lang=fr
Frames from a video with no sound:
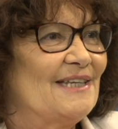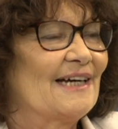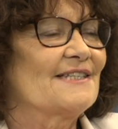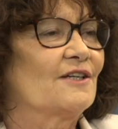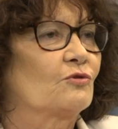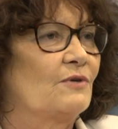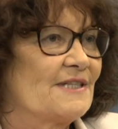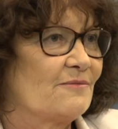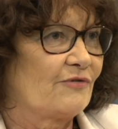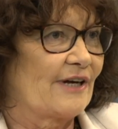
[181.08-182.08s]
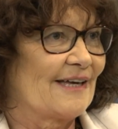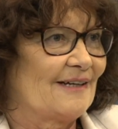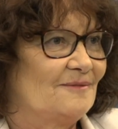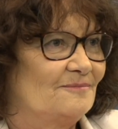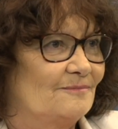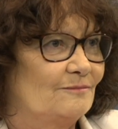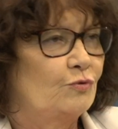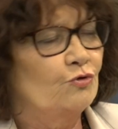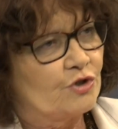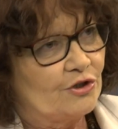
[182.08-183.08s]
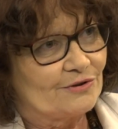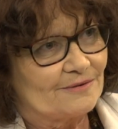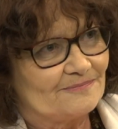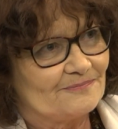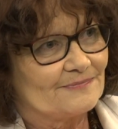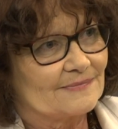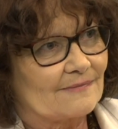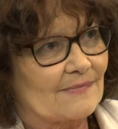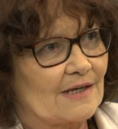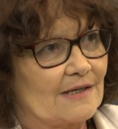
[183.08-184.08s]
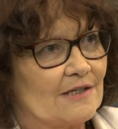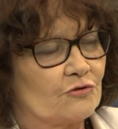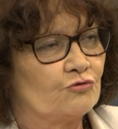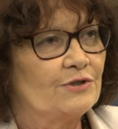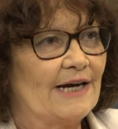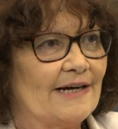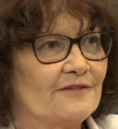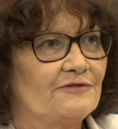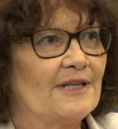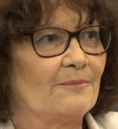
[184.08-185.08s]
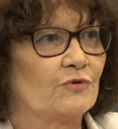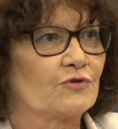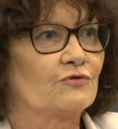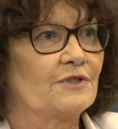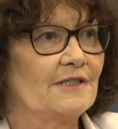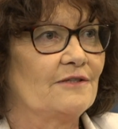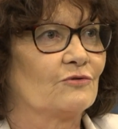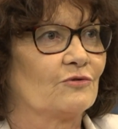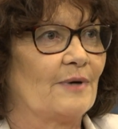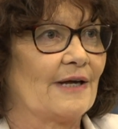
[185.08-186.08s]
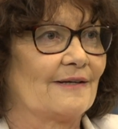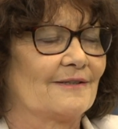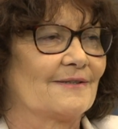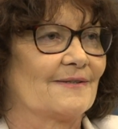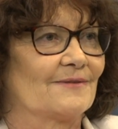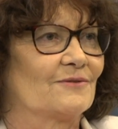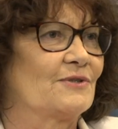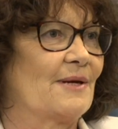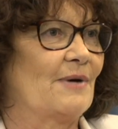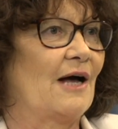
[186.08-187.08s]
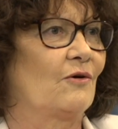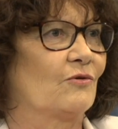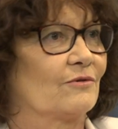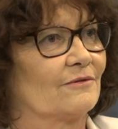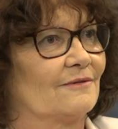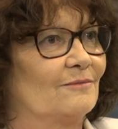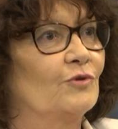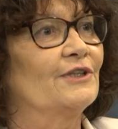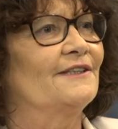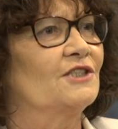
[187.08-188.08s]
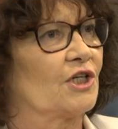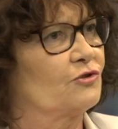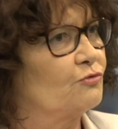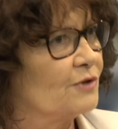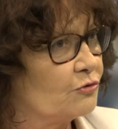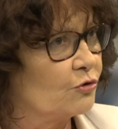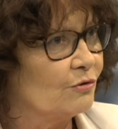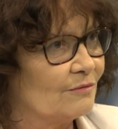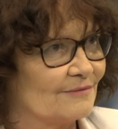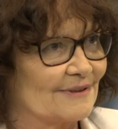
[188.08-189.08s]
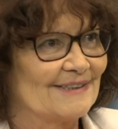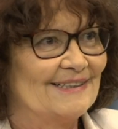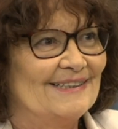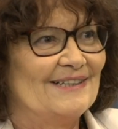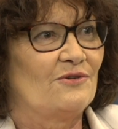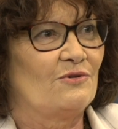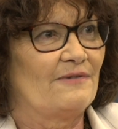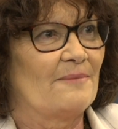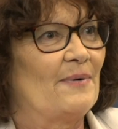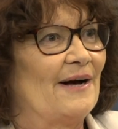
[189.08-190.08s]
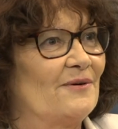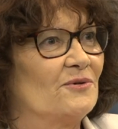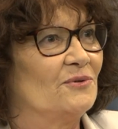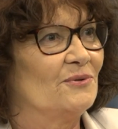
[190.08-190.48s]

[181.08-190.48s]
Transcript: il reste un troisième frère, plus jeune. Et Judas, évidemment, se dit euh, ben, Tamar, on a déjà tué deux, hein. on ne va pas